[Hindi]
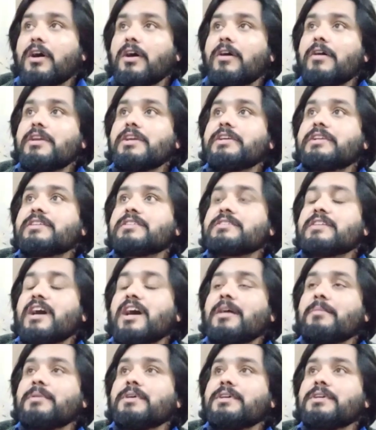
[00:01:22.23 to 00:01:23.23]
ऑडिटर
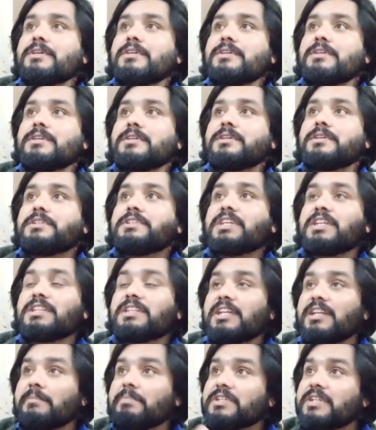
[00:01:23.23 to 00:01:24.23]
साहब
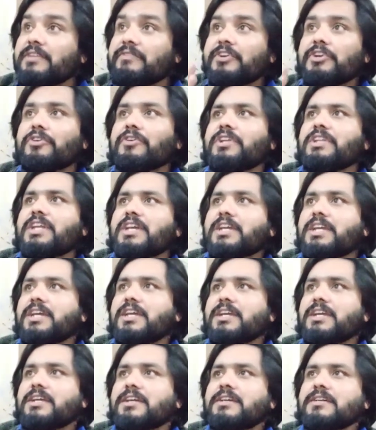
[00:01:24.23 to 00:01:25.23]
जनता ने पिछली वीडियो नहीं
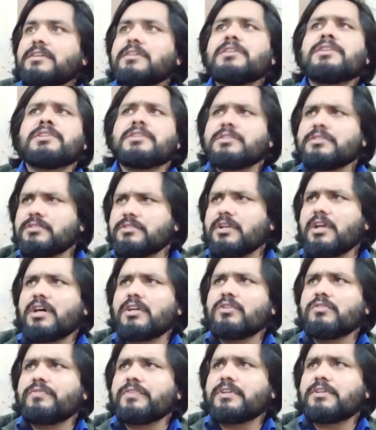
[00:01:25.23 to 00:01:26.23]
देखी चला
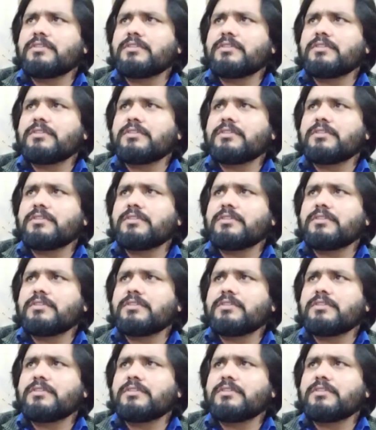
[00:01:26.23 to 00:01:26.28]
दो फिर